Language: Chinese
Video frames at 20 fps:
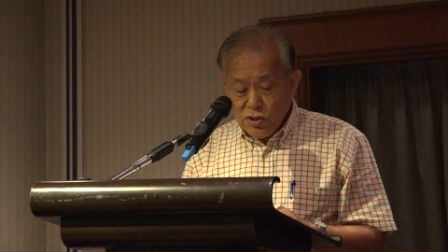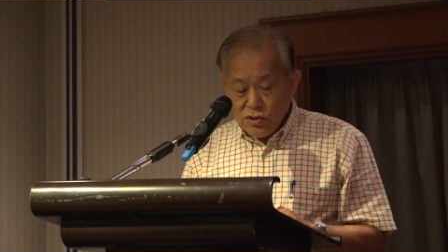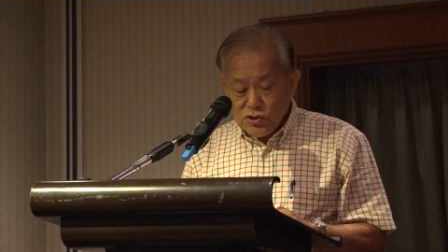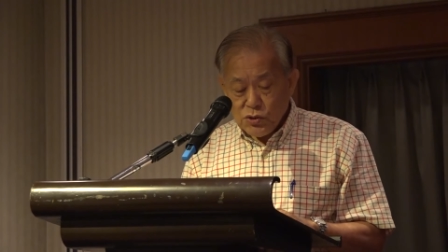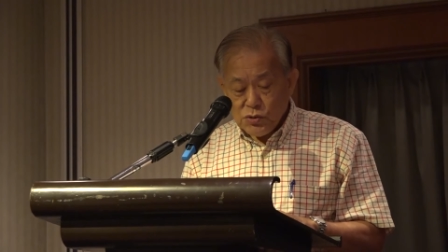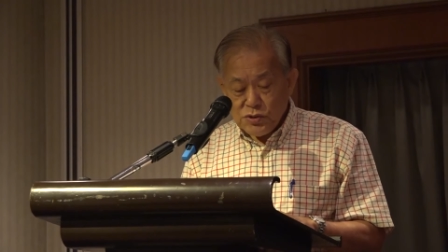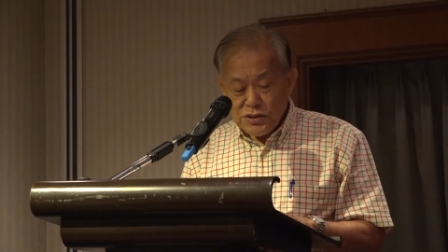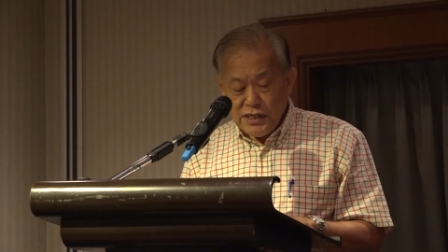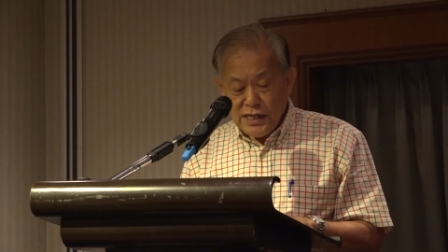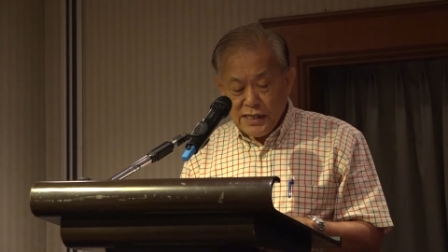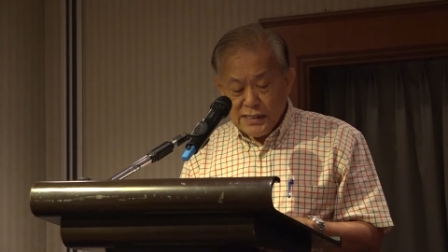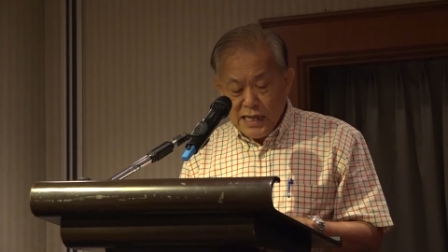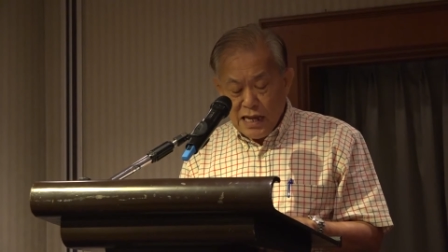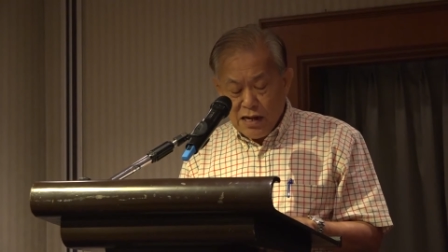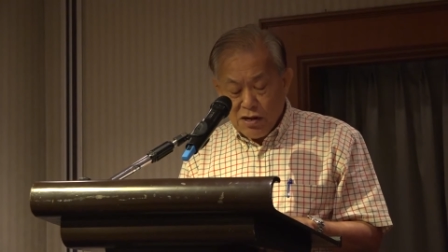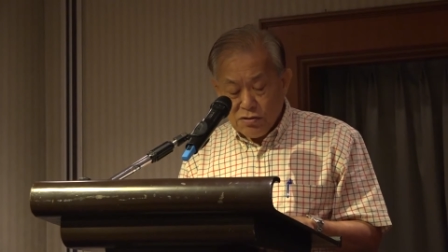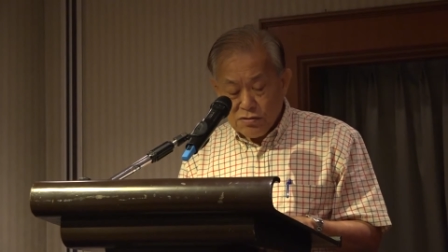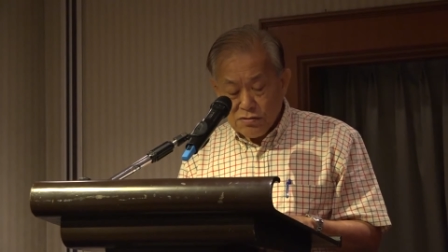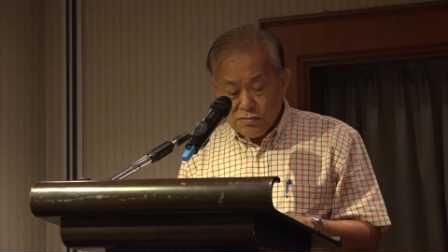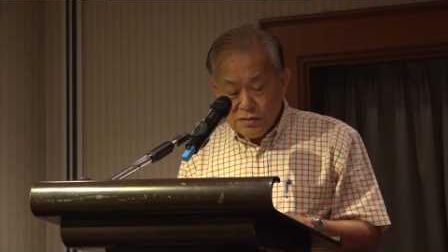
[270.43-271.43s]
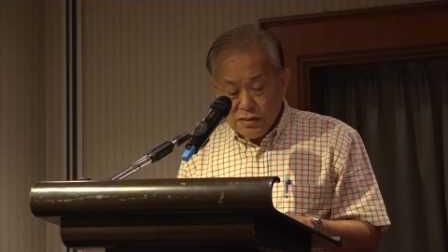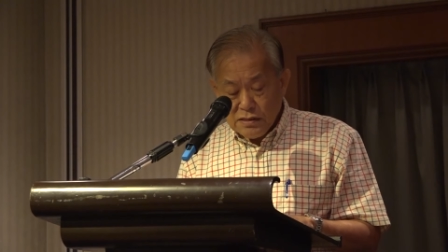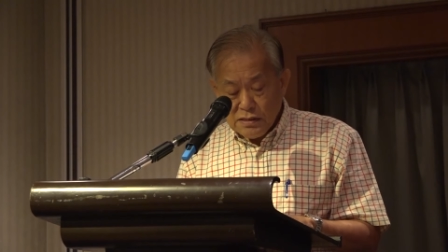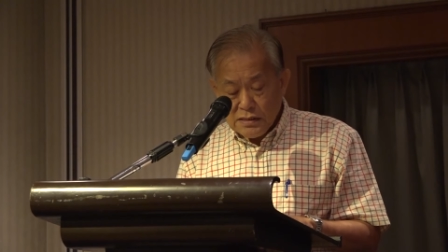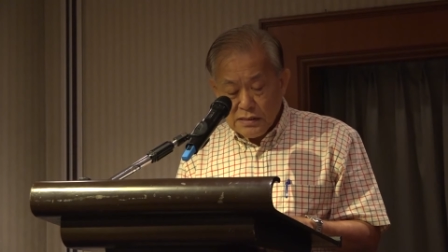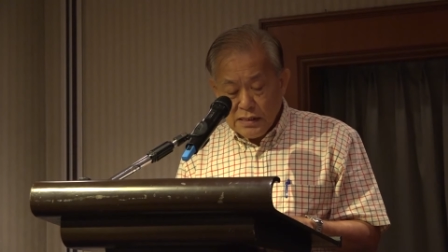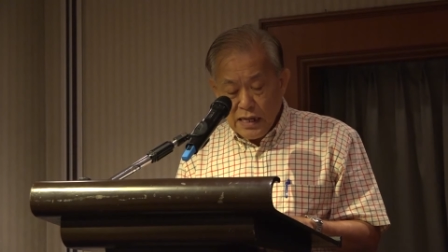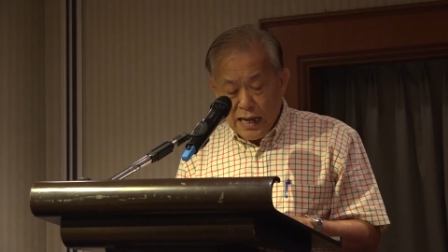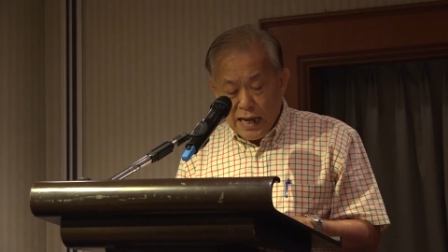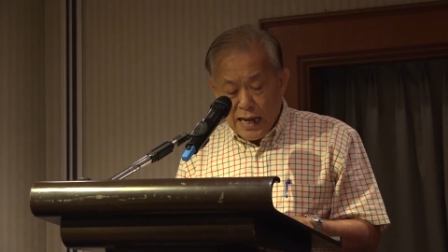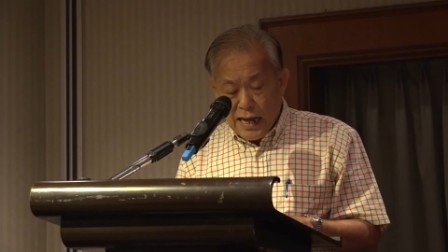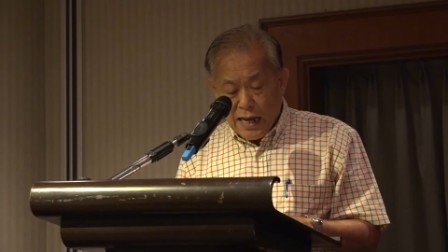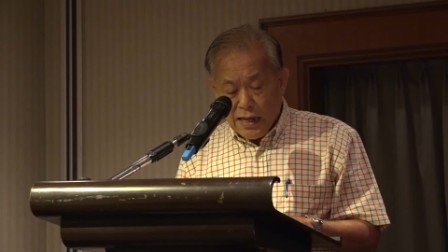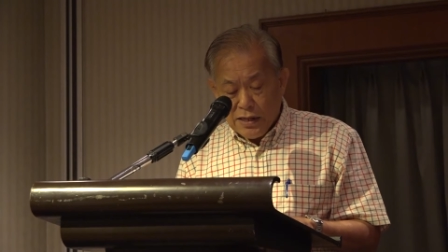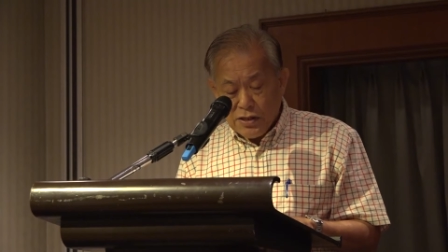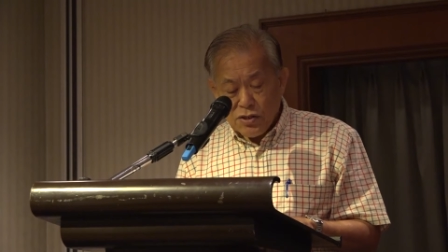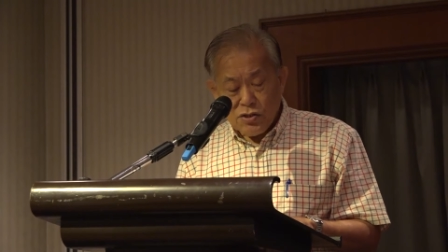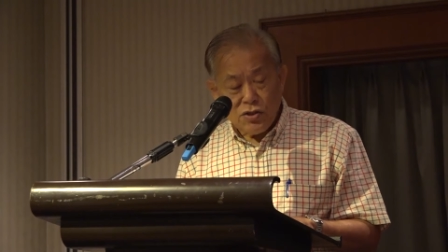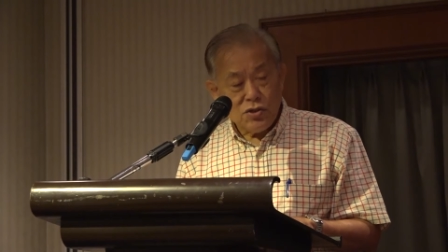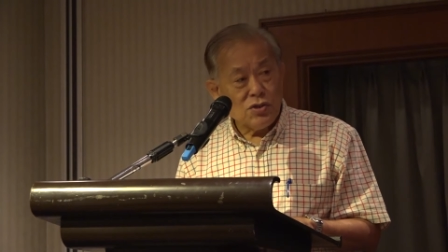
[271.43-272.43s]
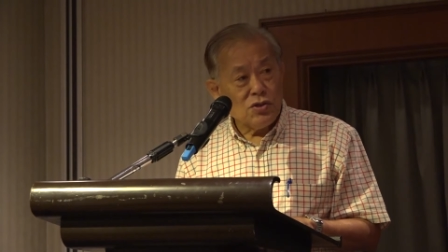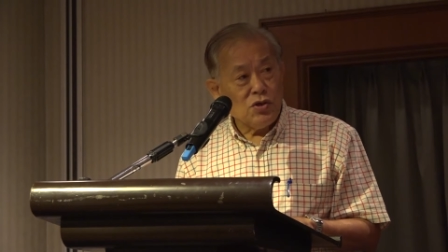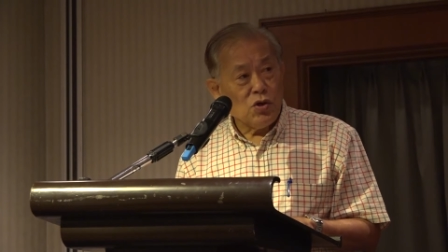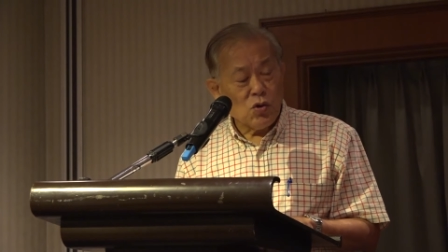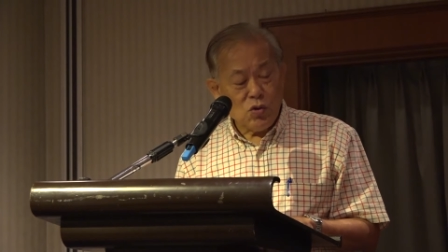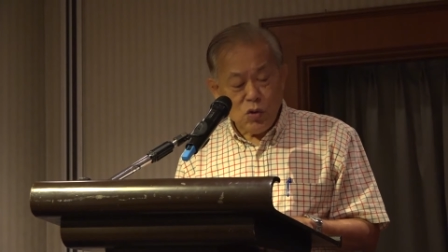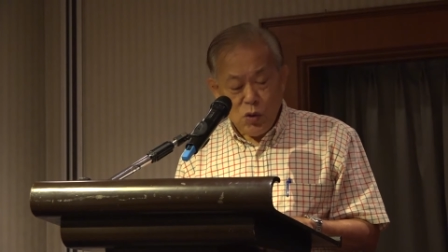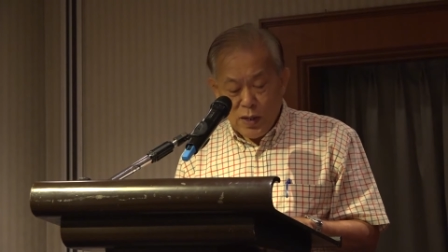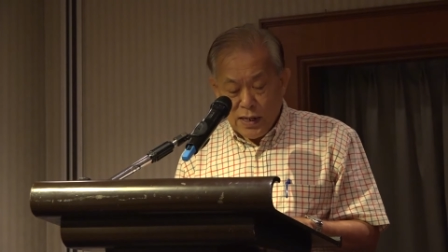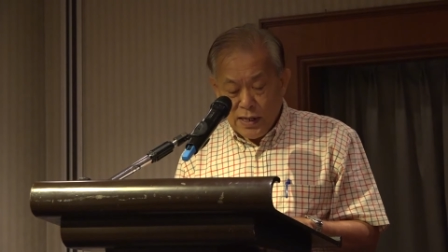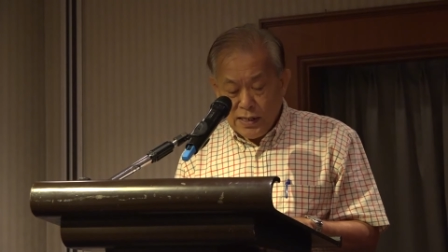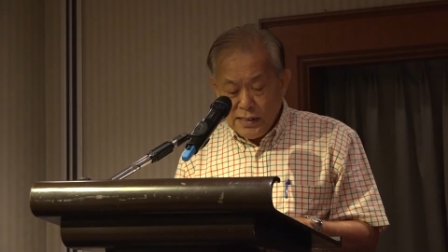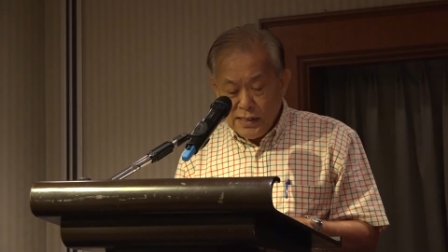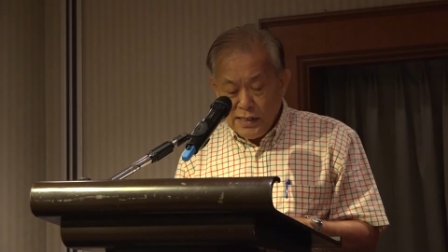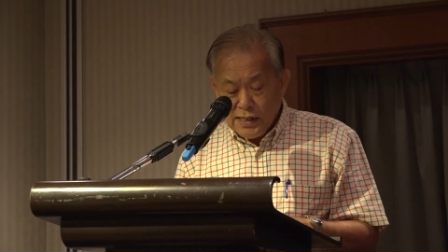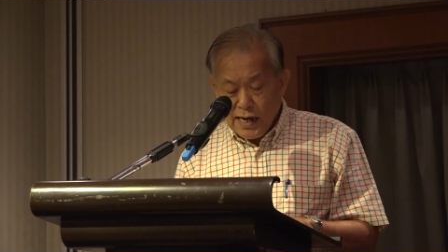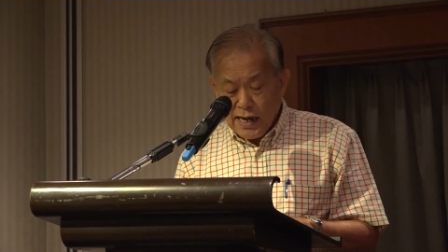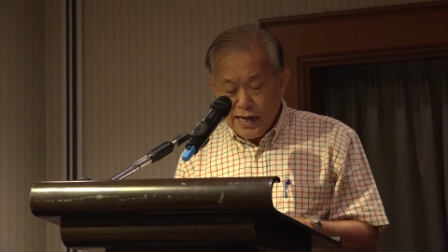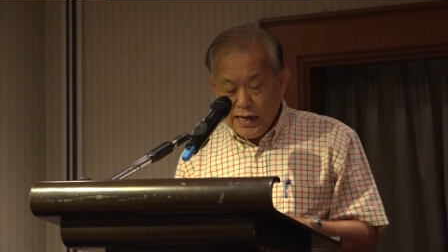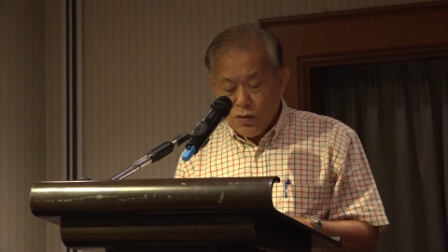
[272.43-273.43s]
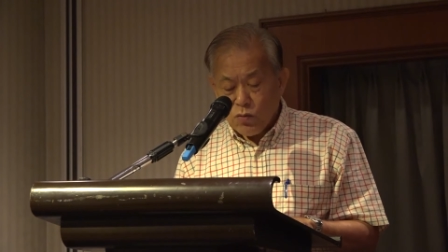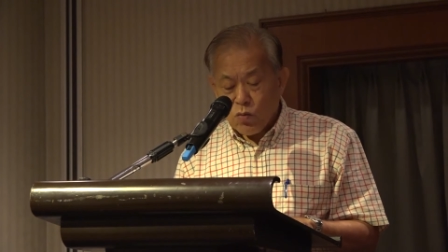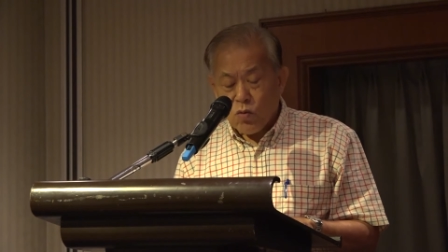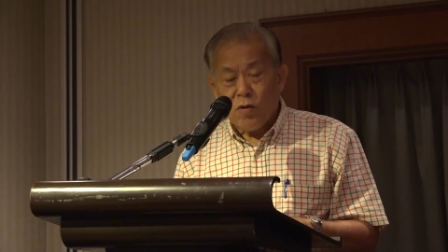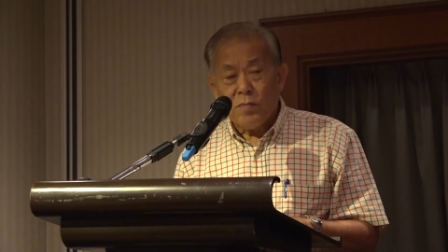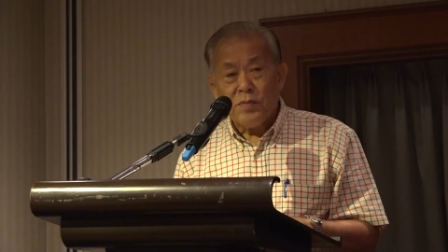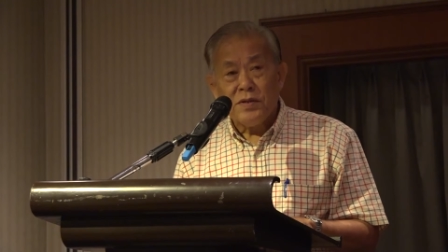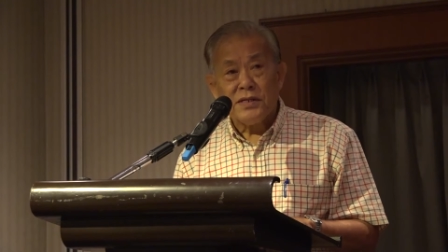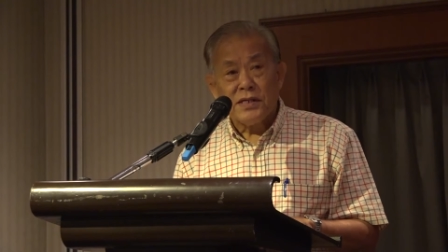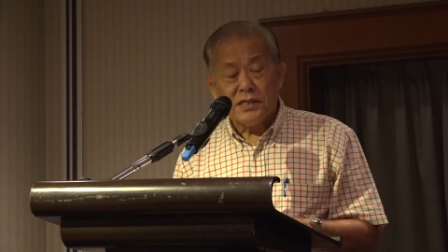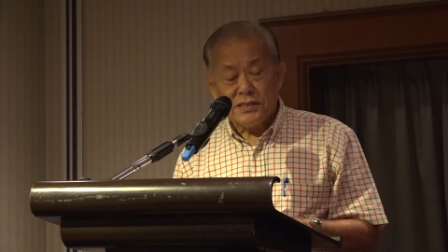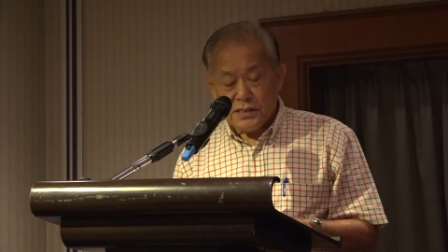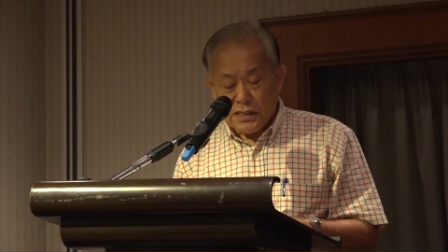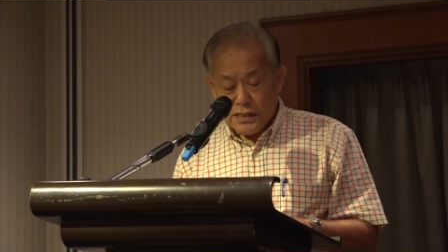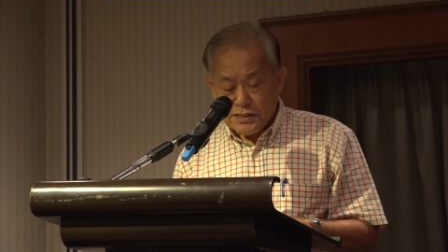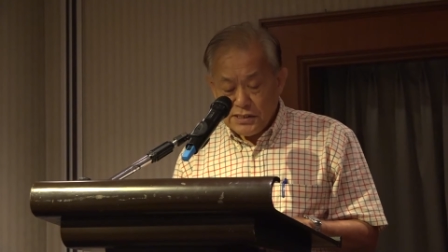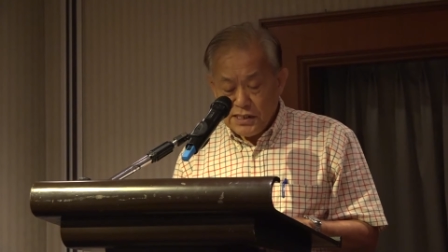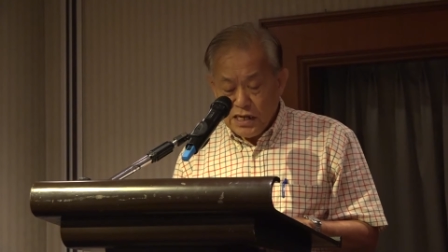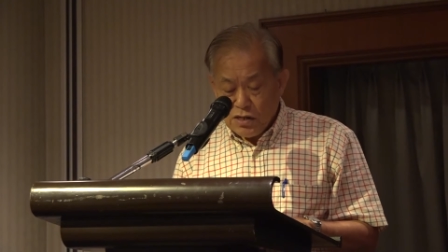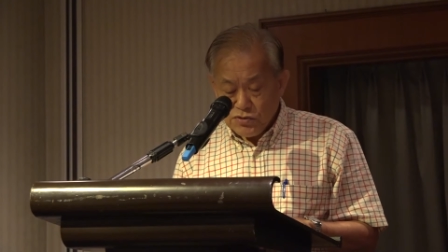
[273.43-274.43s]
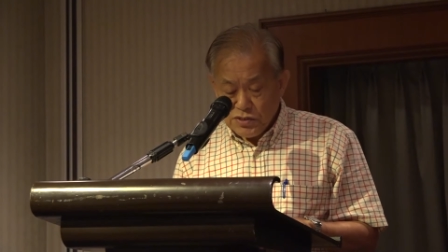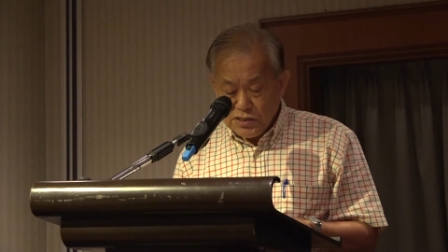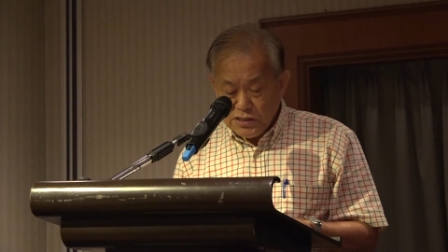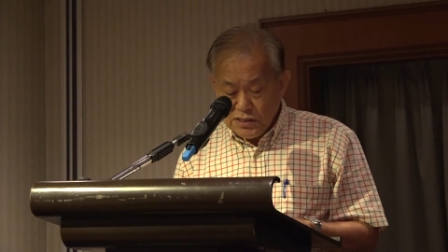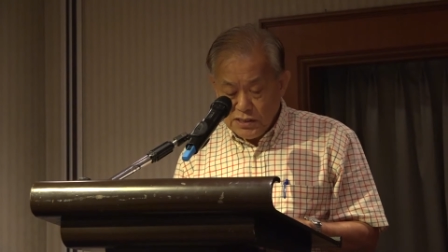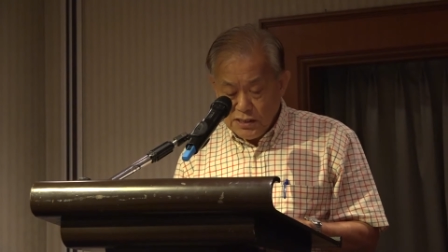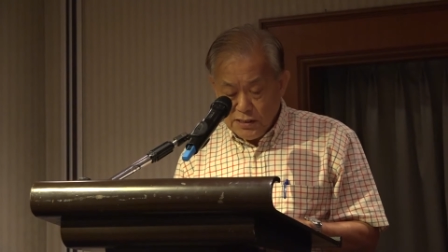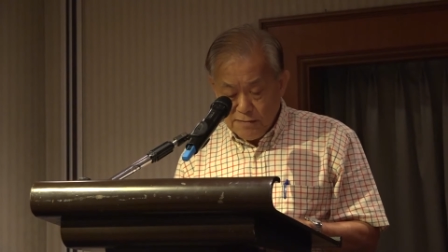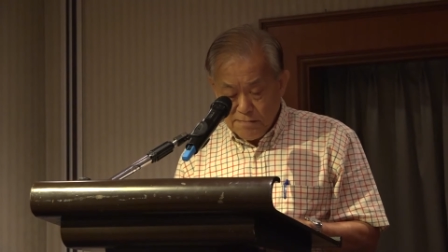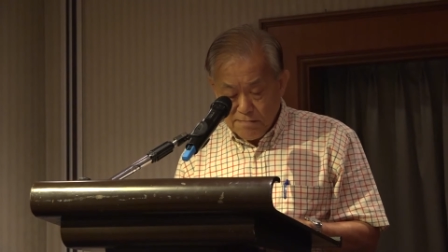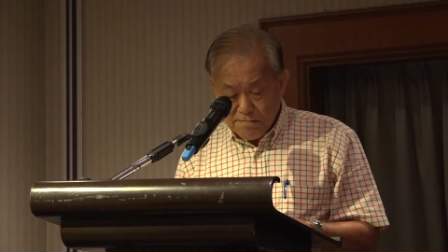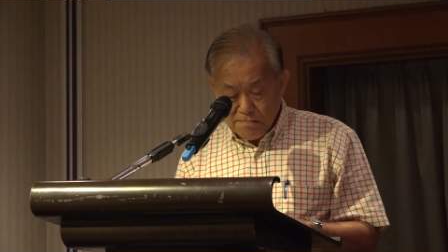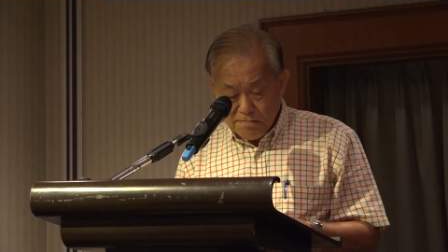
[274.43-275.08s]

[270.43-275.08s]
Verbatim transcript: 就接到他永远离开了我们的这个消息，